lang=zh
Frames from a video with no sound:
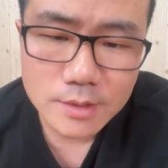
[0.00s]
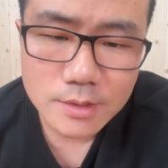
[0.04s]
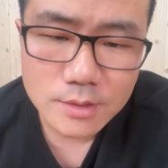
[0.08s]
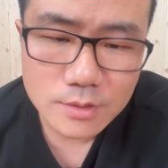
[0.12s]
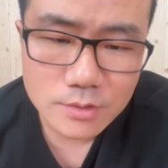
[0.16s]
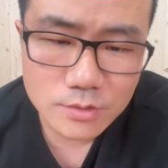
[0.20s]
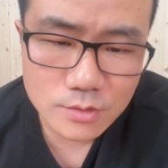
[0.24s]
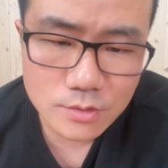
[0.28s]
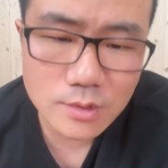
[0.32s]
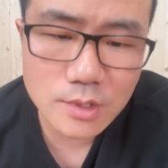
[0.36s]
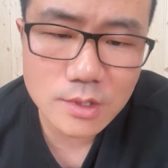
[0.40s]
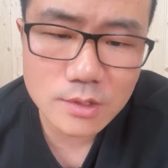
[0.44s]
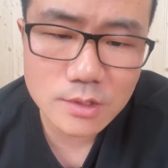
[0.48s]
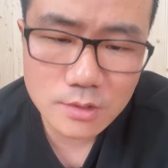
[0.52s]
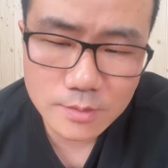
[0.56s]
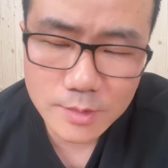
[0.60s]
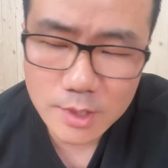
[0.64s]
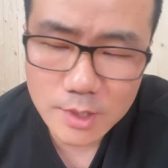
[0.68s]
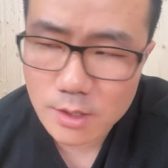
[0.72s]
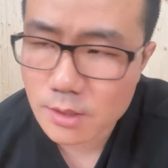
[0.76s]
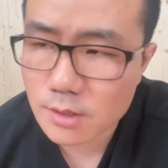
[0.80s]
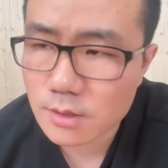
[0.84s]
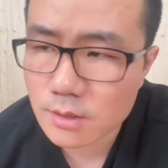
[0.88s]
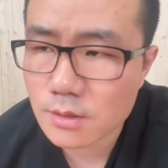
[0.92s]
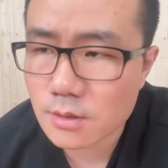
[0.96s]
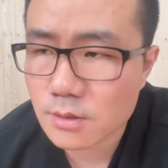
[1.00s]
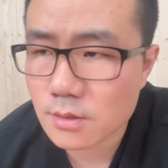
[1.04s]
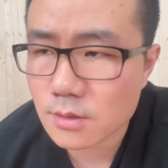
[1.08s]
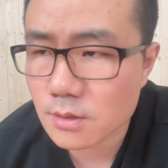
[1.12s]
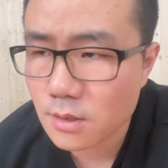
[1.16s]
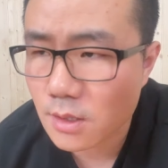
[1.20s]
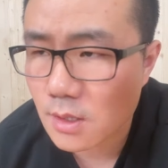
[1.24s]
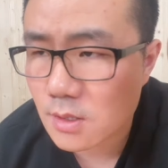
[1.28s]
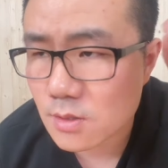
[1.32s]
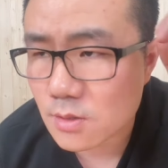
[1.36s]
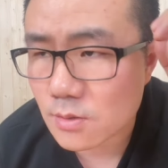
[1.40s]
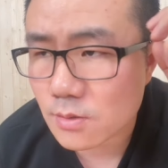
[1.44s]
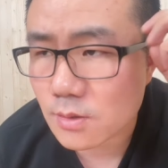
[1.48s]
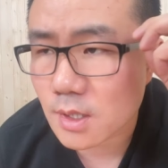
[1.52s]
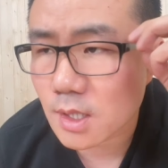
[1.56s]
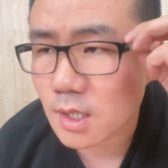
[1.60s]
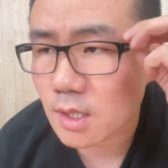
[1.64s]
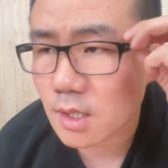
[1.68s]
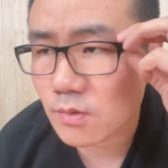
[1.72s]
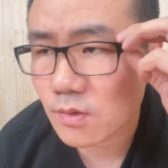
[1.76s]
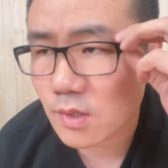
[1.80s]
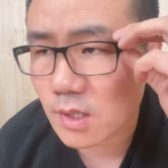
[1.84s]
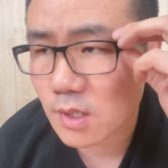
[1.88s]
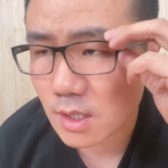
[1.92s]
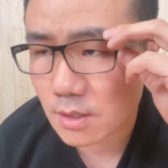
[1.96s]
中立球迷也更
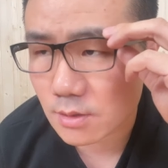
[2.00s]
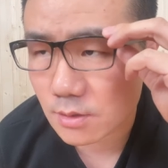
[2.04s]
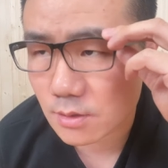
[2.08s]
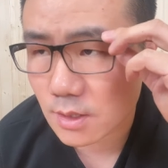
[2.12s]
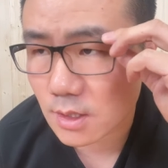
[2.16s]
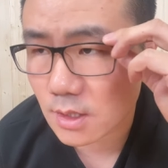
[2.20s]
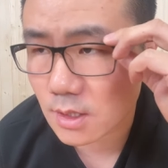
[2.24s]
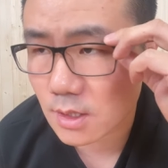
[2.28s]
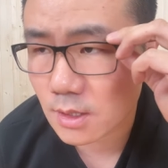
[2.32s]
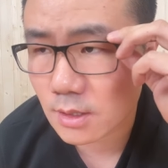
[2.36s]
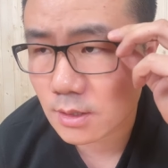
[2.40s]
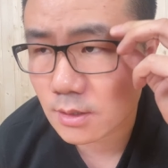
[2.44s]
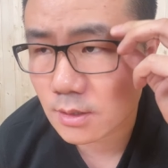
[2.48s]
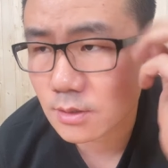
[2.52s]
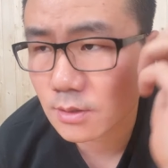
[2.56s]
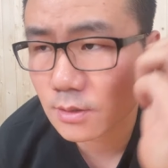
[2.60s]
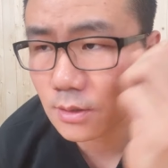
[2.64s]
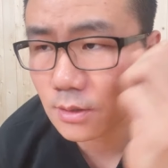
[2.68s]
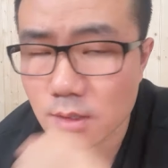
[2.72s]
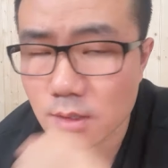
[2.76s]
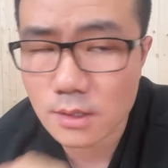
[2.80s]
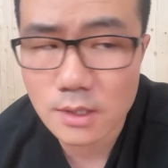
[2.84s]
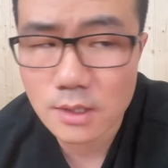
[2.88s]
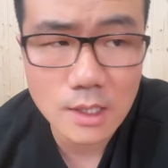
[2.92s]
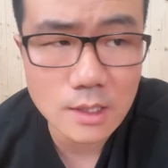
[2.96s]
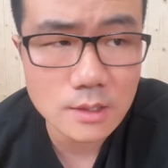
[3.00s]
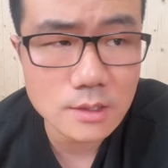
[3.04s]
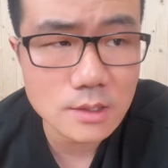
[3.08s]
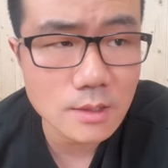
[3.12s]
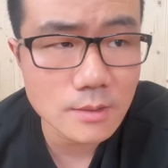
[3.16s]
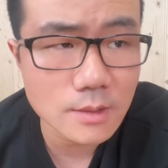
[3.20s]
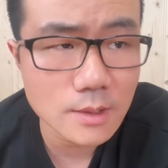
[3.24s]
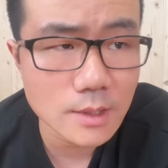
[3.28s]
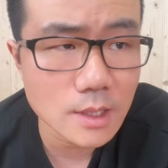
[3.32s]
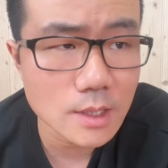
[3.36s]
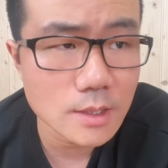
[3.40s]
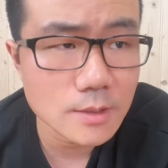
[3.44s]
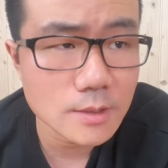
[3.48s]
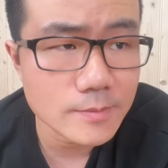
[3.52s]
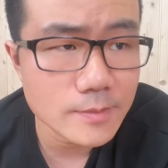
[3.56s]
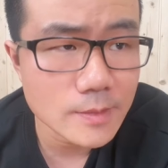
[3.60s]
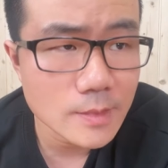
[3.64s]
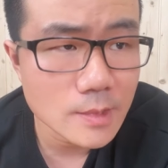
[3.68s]
多。我感觉就看什么呢？